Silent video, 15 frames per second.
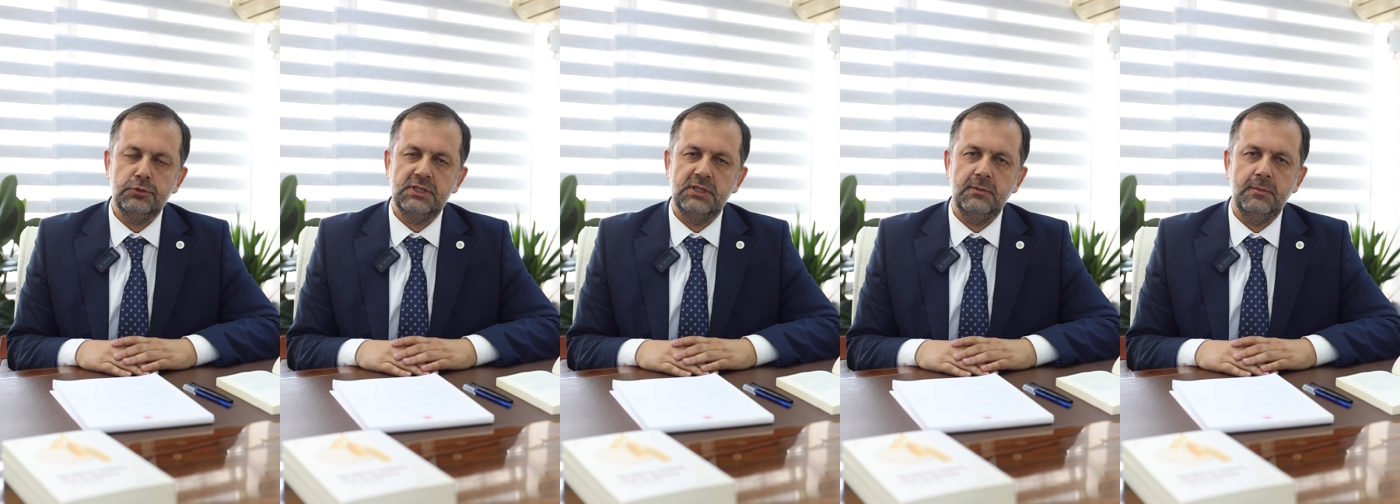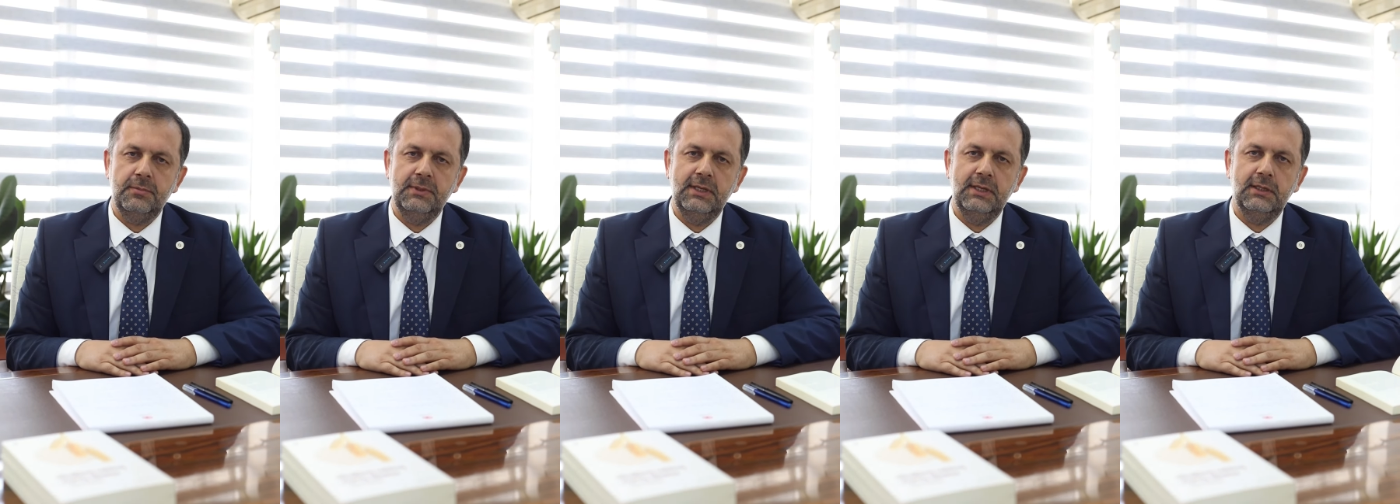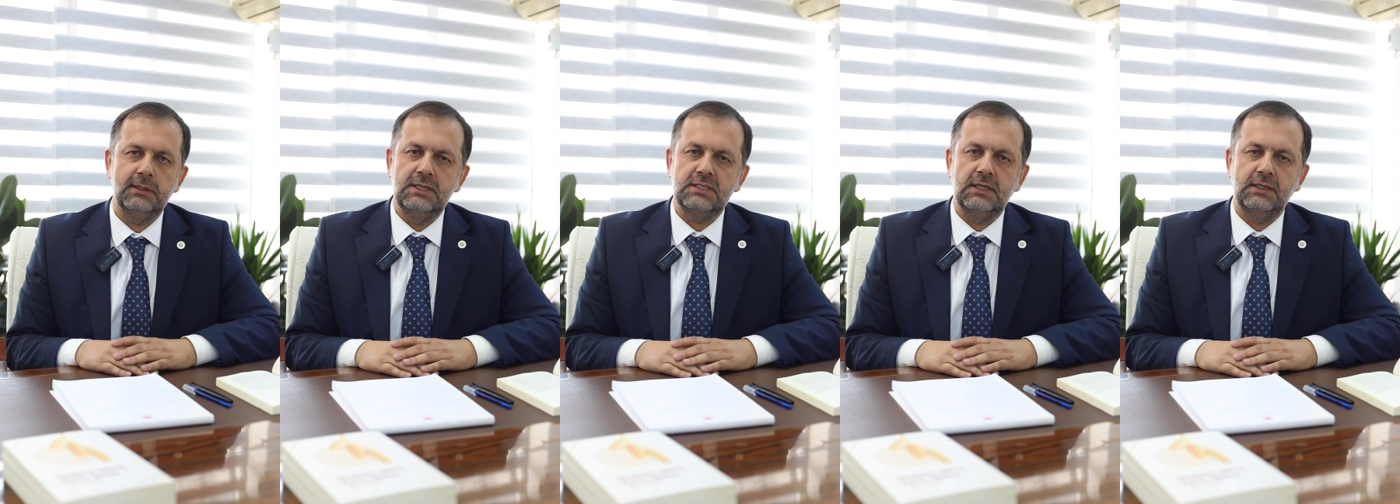Bu sebeple
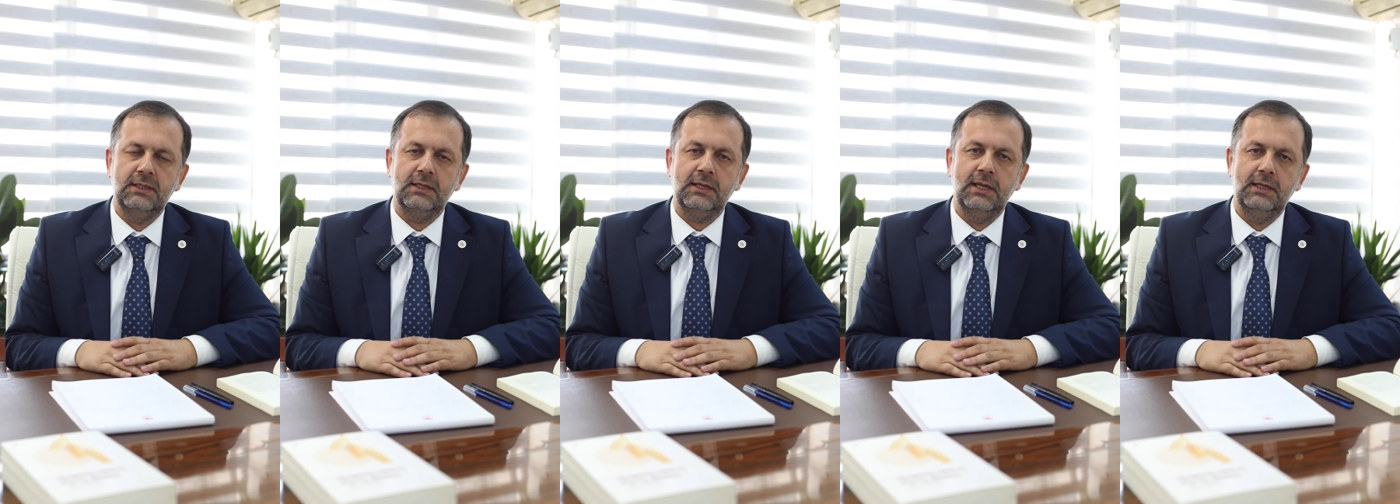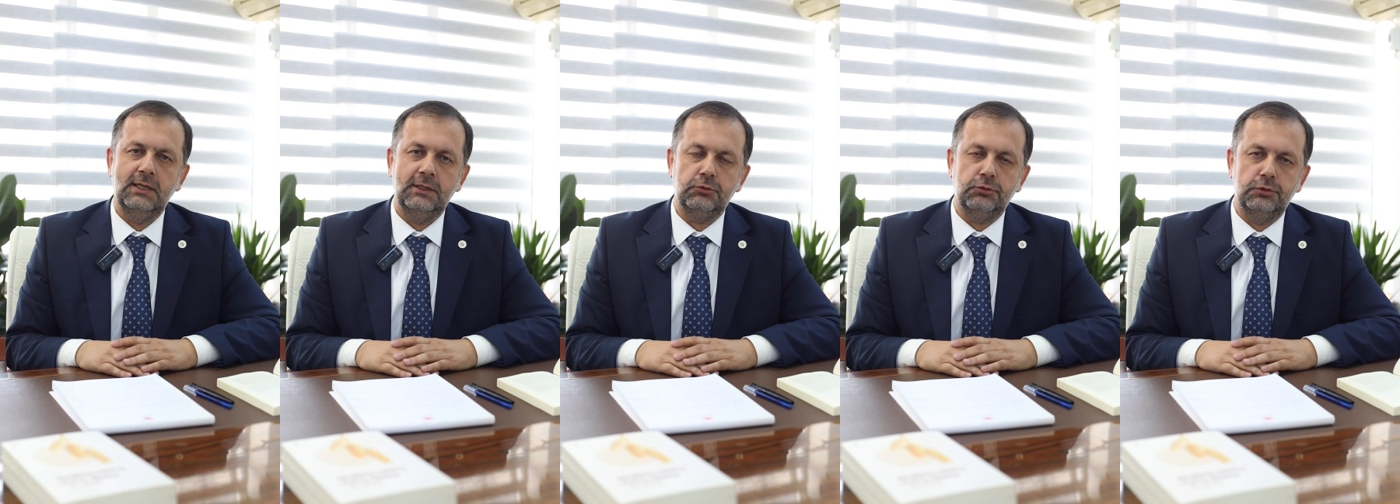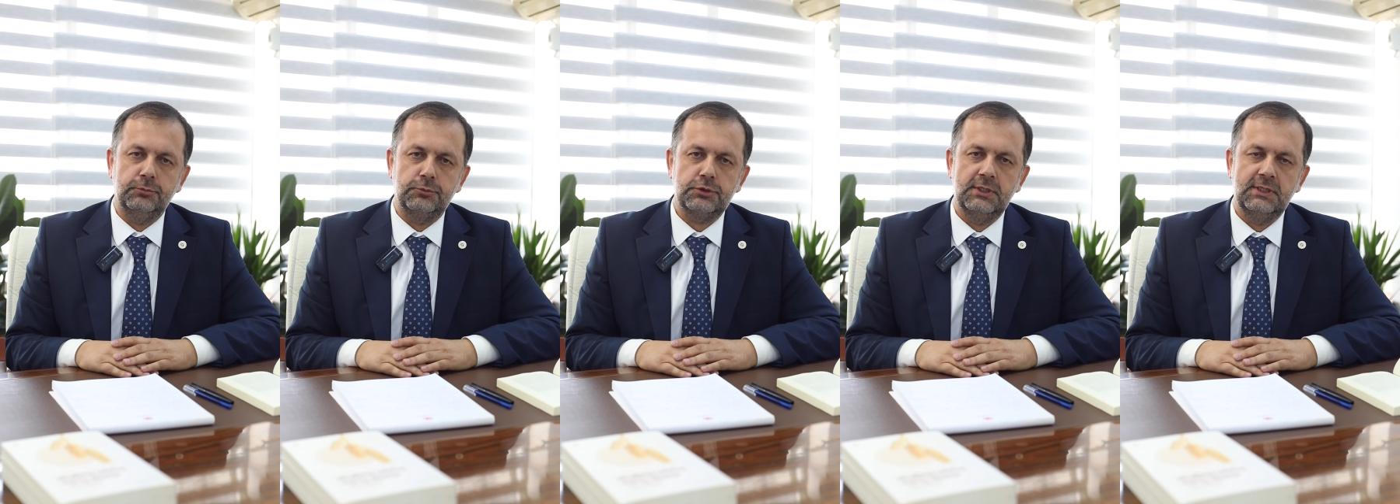insanlar helak
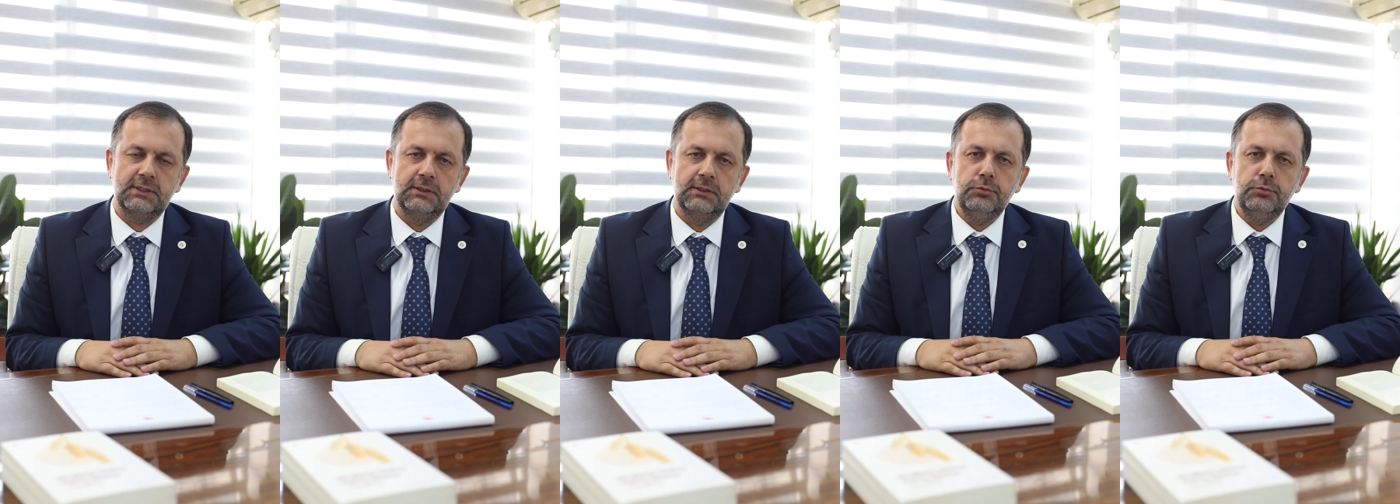olmuşlar.